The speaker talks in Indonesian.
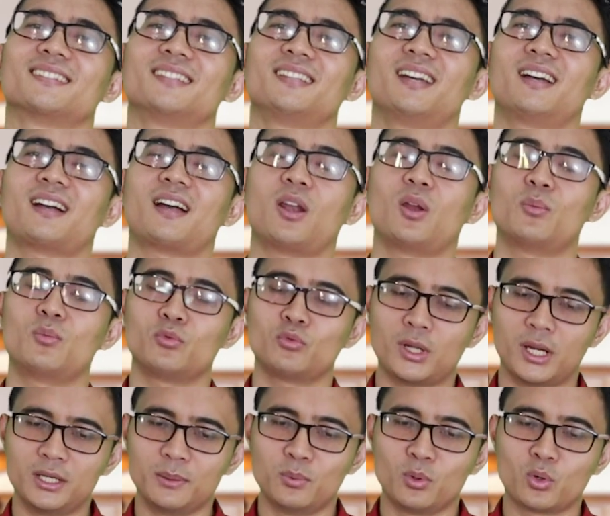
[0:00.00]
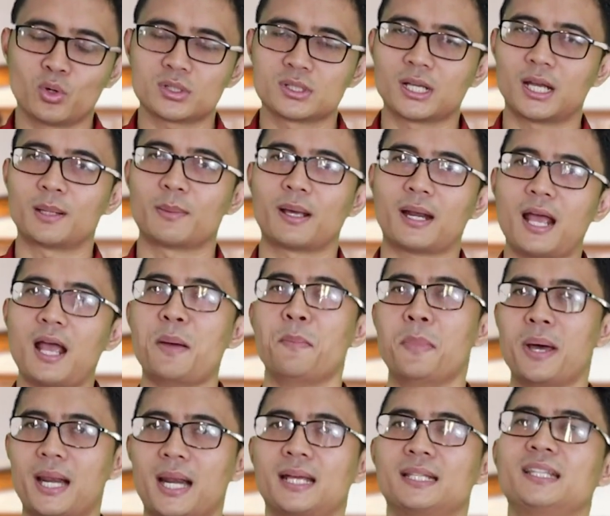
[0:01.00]
Ya, kalau mudah dibungkus dengan marah,
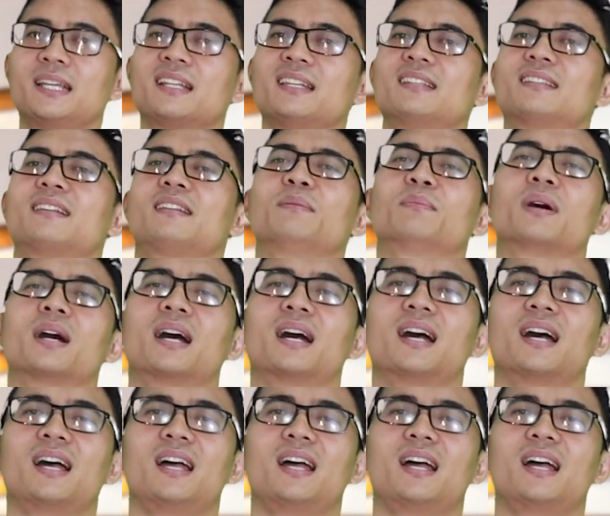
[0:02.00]
marahnya yang diterima.